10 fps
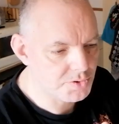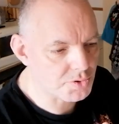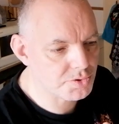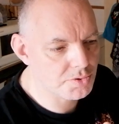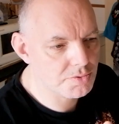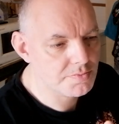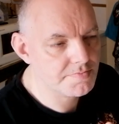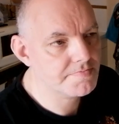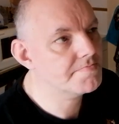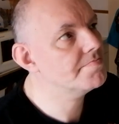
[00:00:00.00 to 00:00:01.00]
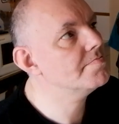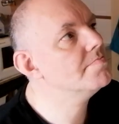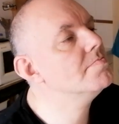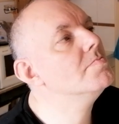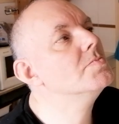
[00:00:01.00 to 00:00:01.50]
Sur ce,
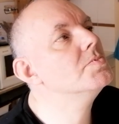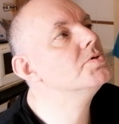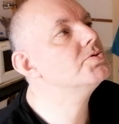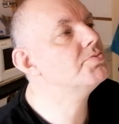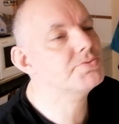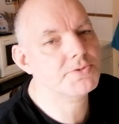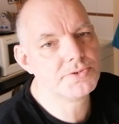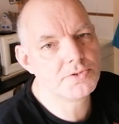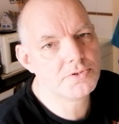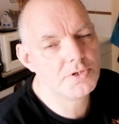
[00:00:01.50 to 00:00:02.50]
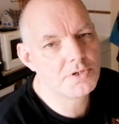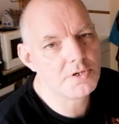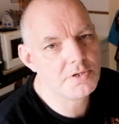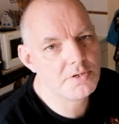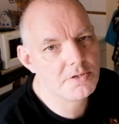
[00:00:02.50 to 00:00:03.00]
je vous souhaite
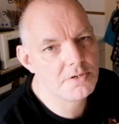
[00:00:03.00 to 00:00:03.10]
encore